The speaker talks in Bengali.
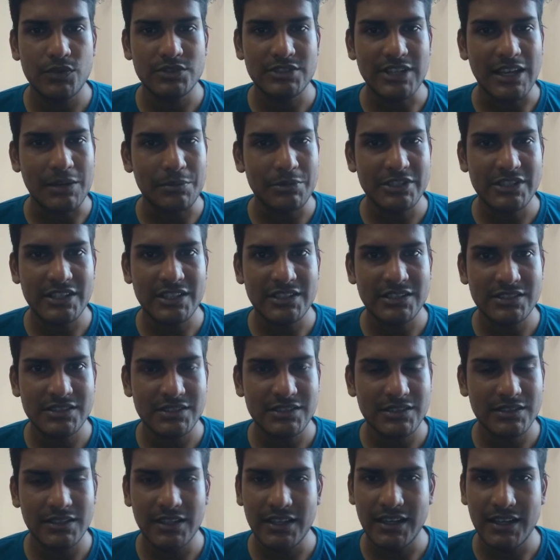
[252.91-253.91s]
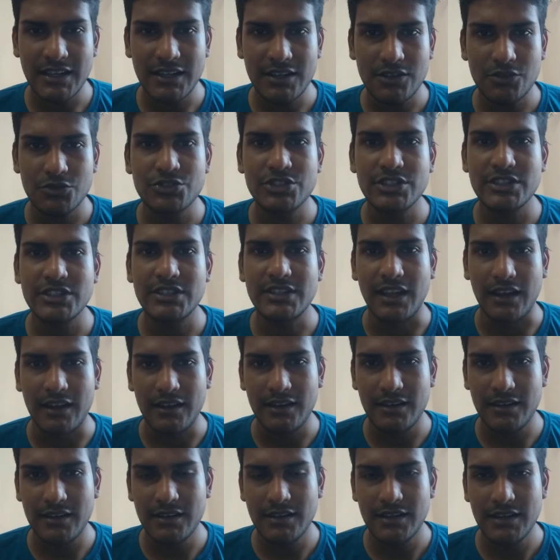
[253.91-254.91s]
সার্ভিস চার্জ নেওয়া উচিত না
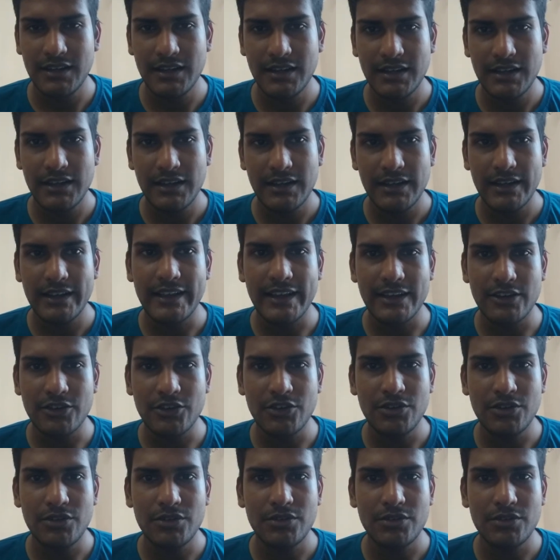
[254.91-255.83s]
কেন